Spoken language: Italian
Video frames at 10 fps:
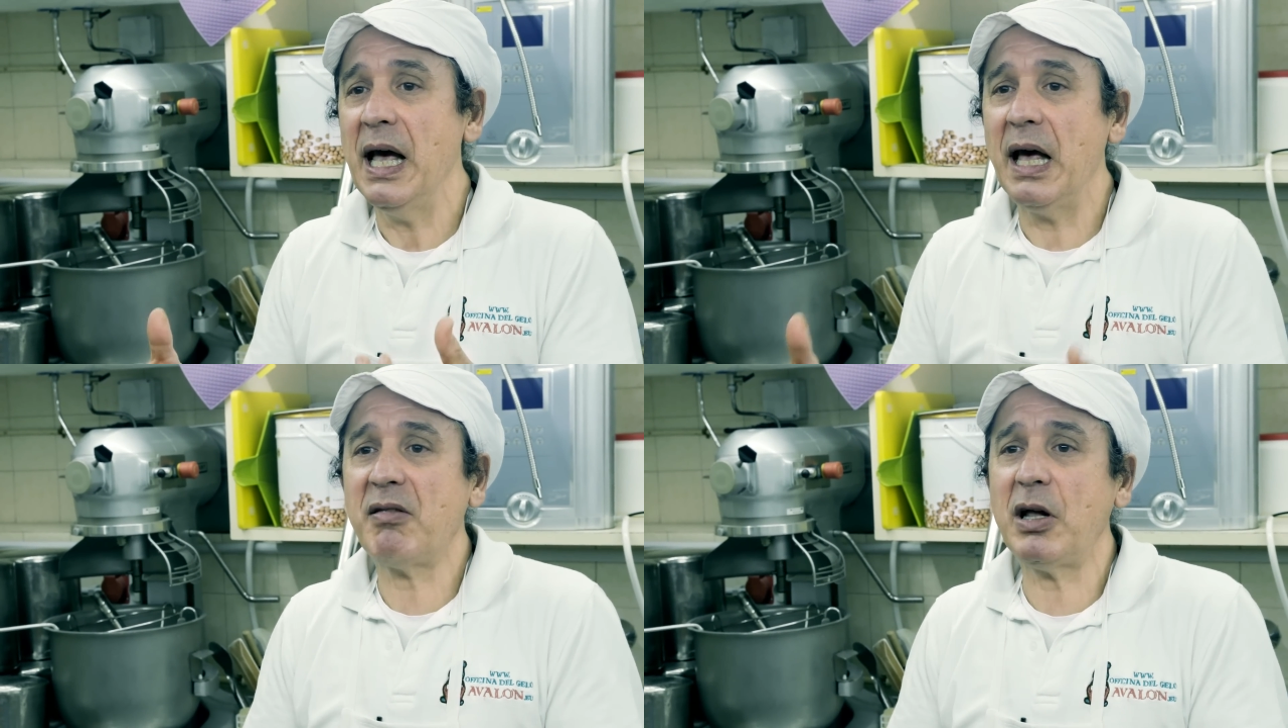
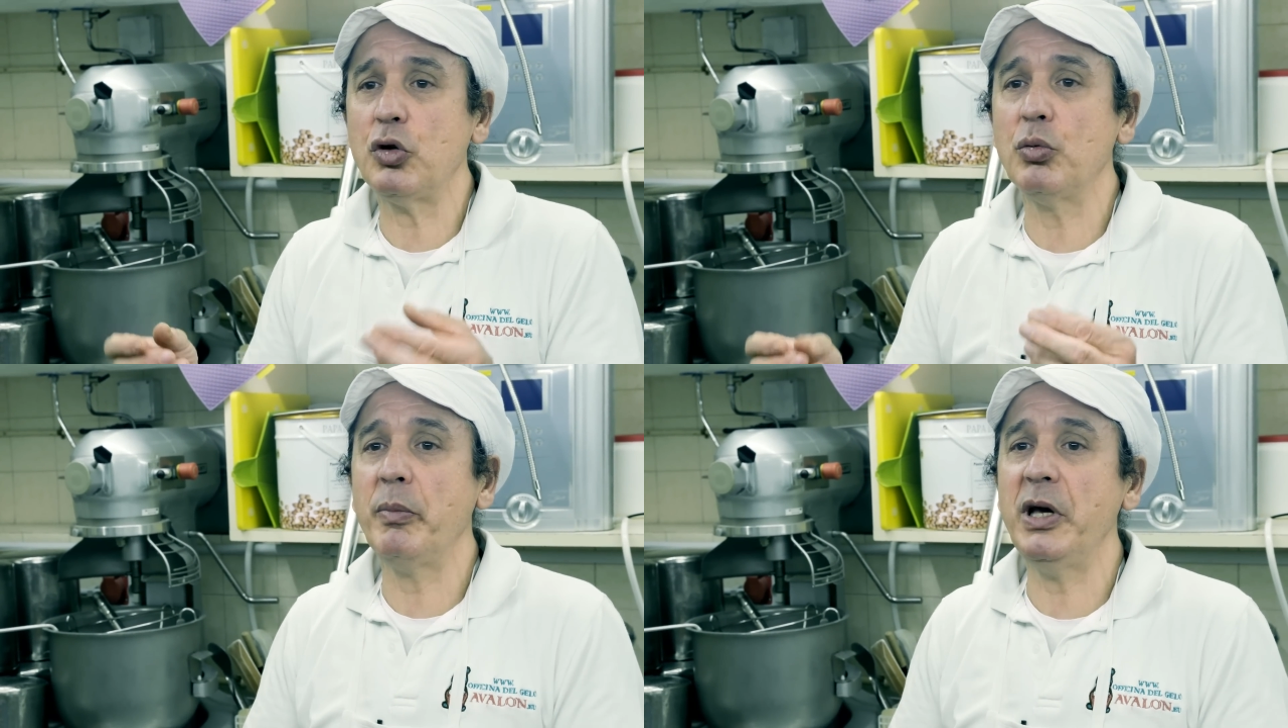è stato
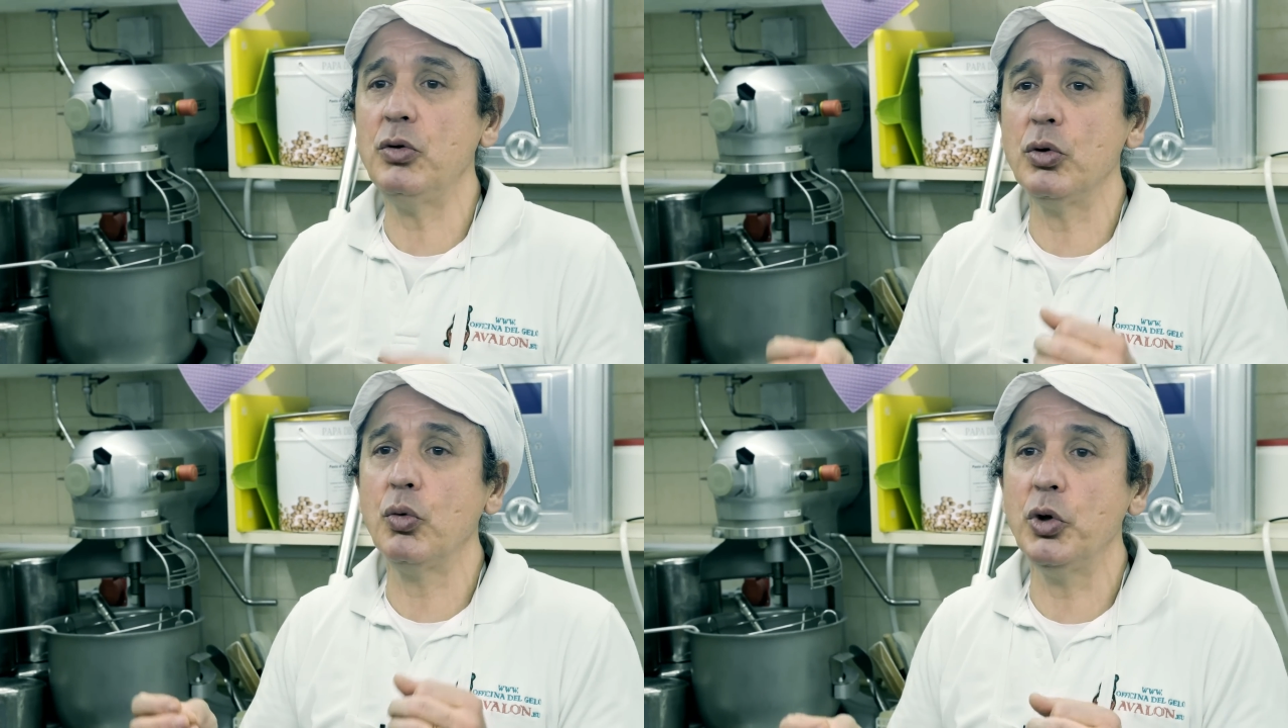il
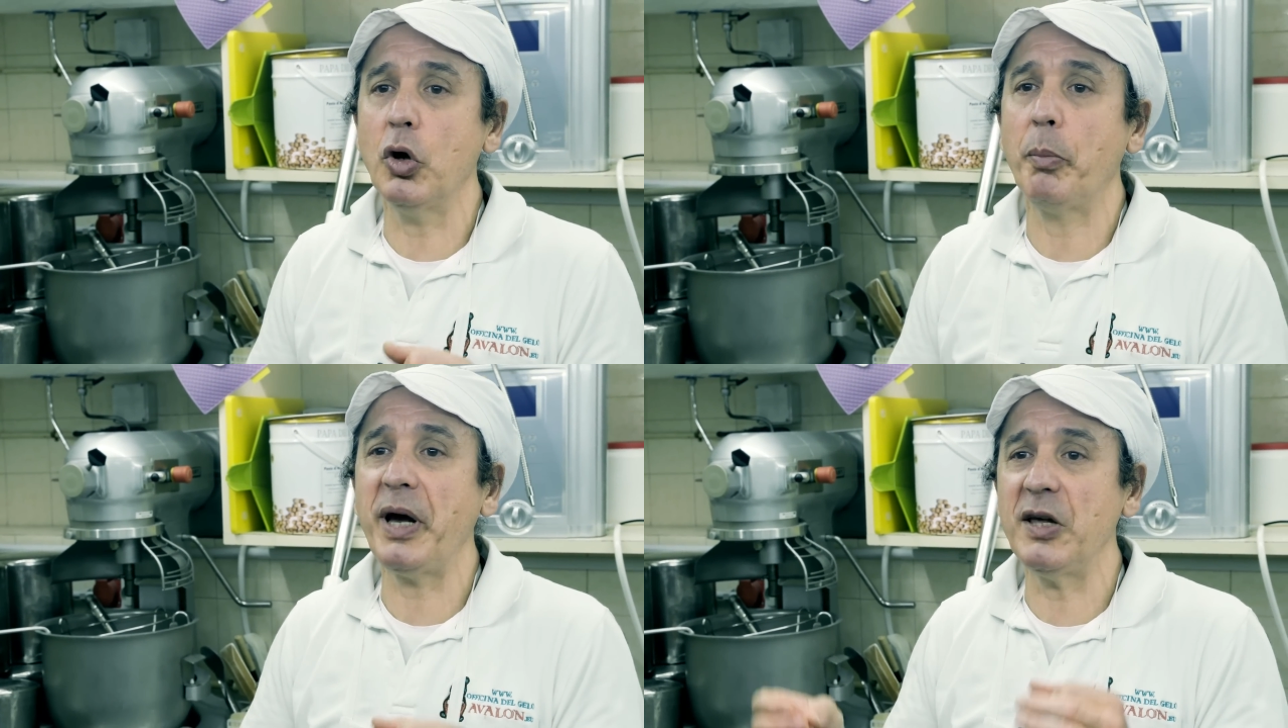momento in cui
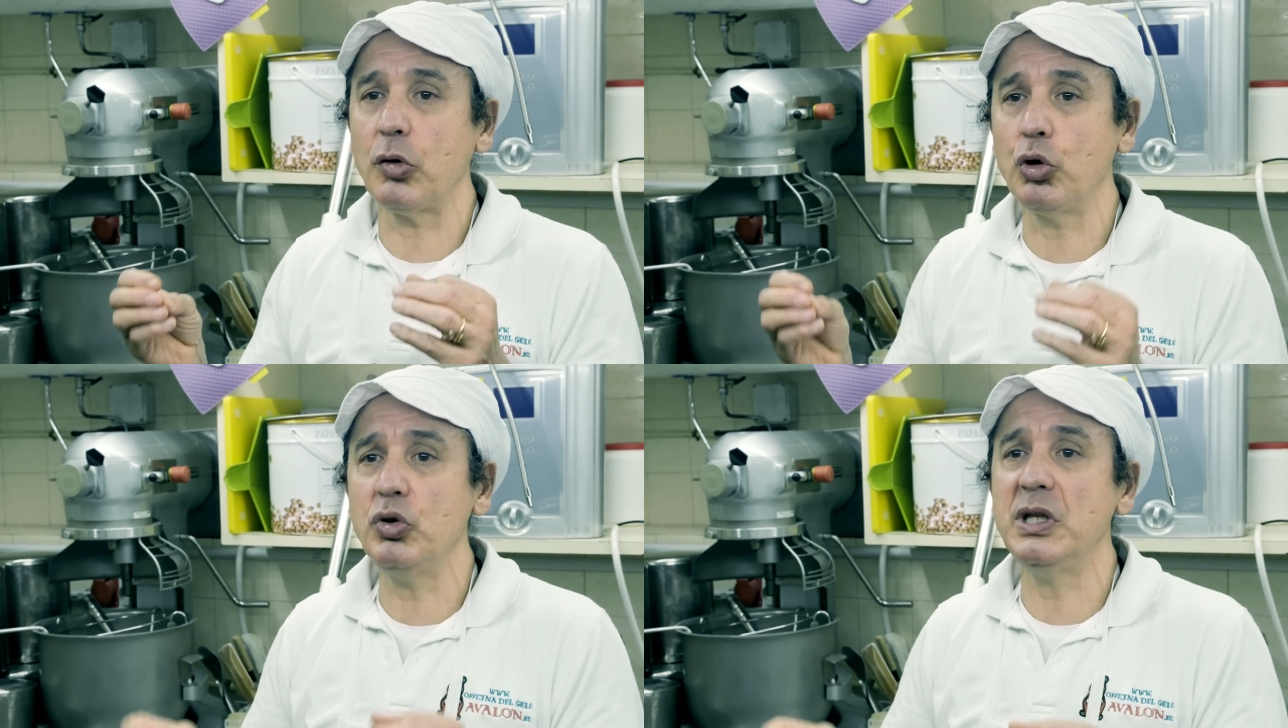ho
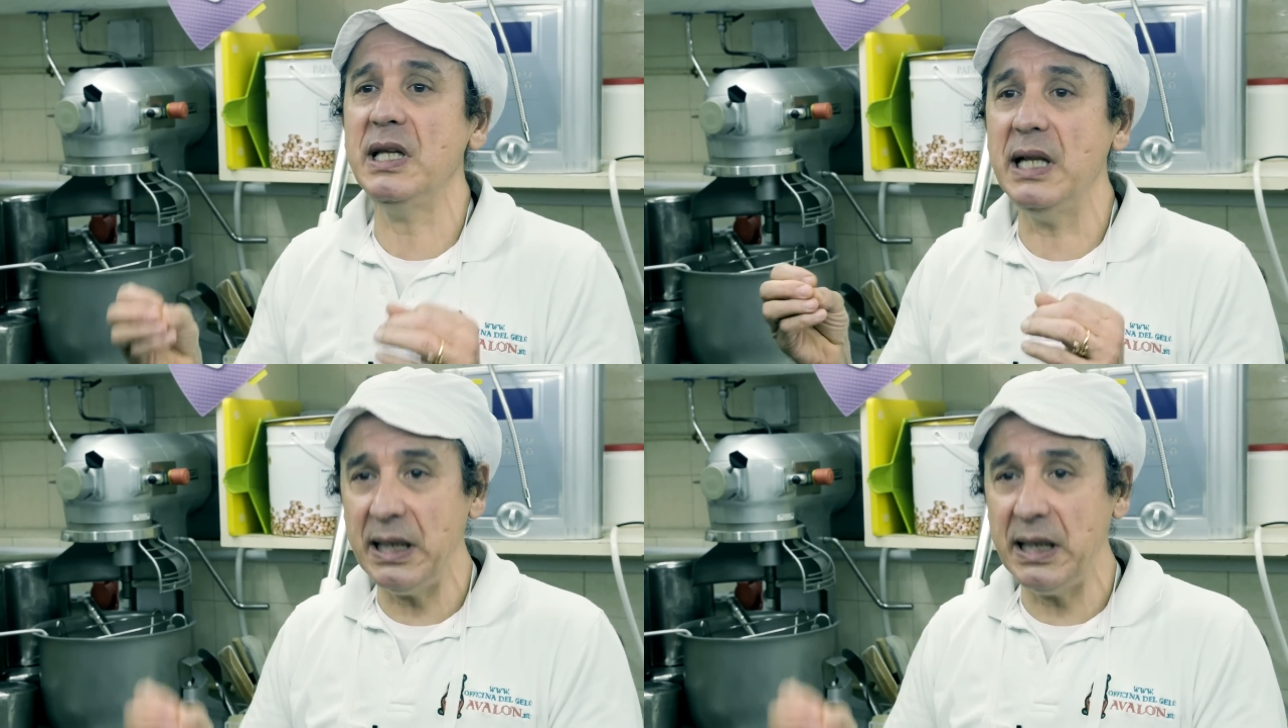preso tutti i